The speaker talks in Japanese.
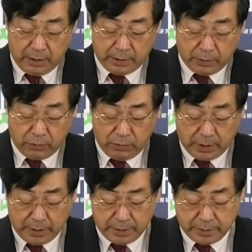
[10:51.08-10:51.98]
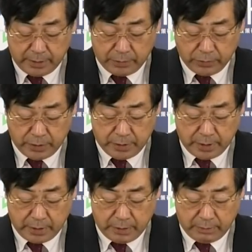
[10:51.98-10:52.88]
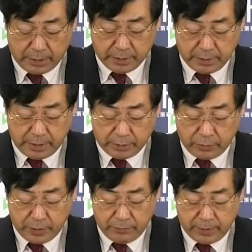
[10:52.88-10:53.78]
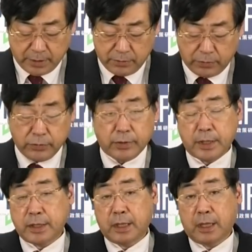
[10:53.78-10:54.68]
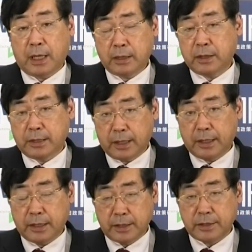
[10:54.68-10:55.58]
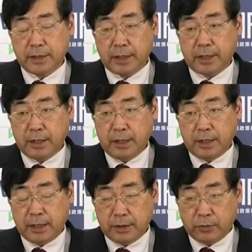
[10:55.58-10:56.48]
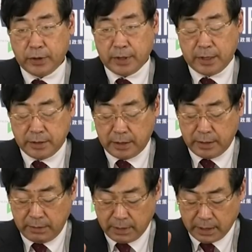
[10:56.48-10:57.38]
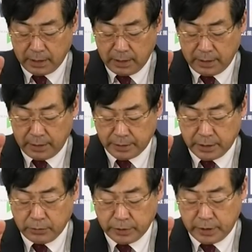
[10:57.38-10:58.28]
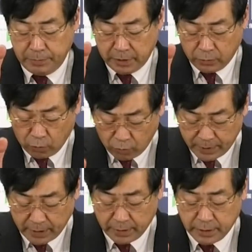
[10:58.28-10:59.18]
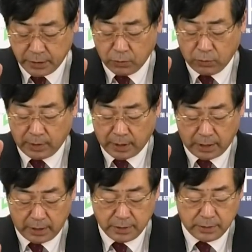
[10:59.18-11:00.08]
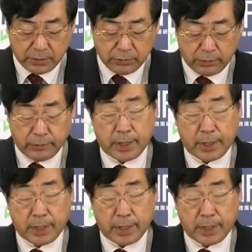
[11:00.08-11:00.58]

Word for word: で、今回ですね、都知事選ではですね、都民ファーストという受け皿があっただけでですね、え都議会選では、え自民、公明、自公は過半数を